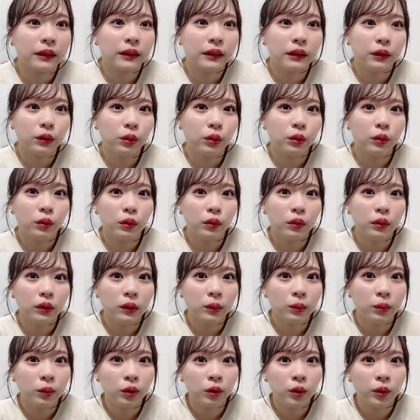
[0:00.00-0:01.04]
そうそ
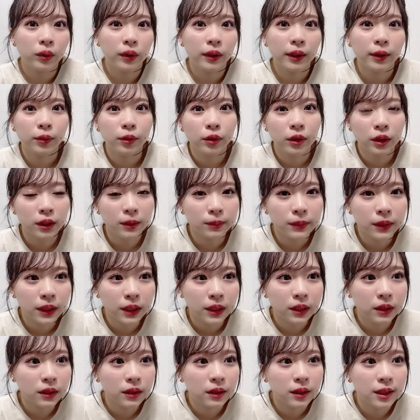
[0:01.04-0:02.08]
れも楽しみ
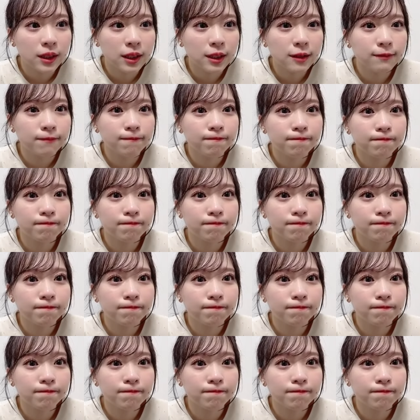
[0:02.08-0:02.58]
ですし、